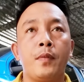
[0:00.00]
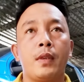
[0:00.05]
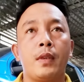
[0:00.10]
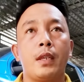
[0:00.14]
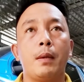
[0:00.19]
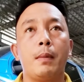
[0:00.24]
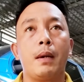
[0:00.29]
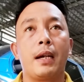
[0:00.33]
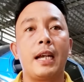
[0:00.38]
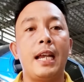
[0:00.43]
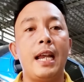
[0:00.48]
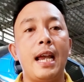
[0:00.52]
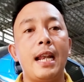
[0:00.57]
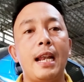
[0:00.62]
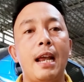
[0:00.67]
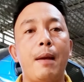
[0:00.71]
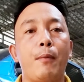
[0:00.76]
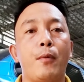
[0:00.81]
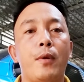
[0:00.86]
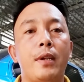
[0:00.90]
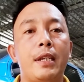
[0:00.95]
nhưng mà khi anh
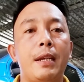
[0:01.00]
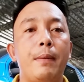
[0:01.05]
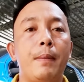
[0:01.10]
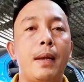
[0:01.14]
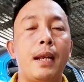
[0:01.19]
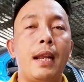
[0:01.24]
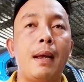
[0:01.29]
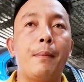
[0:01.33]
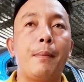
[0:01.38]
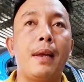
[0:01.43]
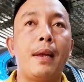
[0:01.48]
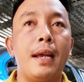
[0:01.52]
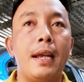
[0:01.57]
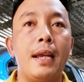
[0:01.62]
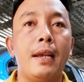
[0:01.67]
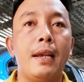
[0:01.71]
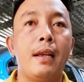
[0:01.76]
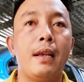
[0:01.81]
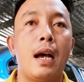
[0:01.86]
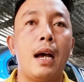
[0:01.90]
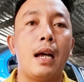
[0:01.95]
em nuôi chim anh em để
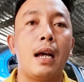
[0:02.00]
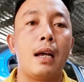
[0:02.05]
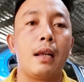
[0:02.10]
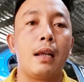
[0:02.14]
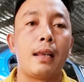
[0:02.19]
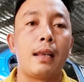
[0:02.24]
ý à,